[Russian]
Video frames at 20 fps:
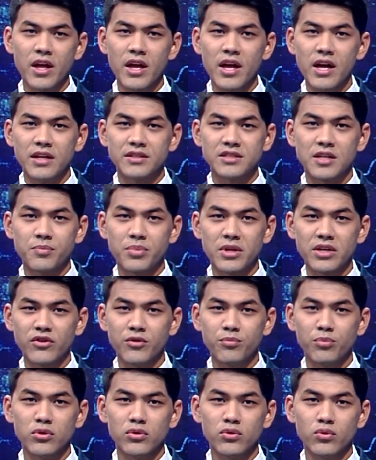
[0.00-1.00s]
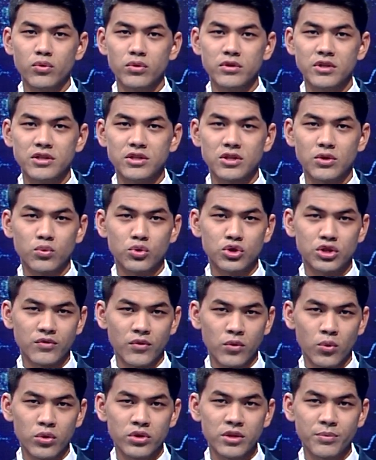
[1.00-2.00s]
За первое полугодие текущего
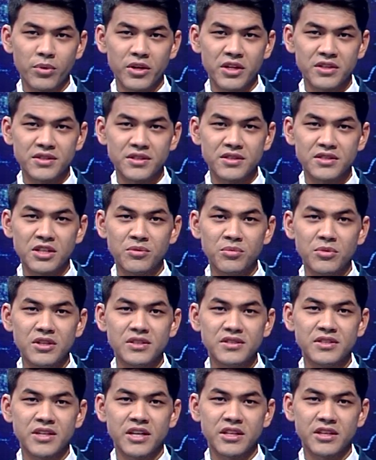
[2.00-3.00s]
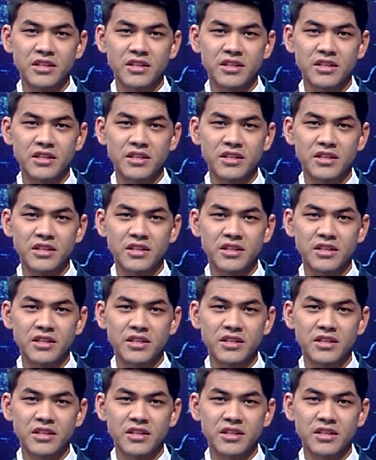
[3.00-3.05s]
года полицейскими изъято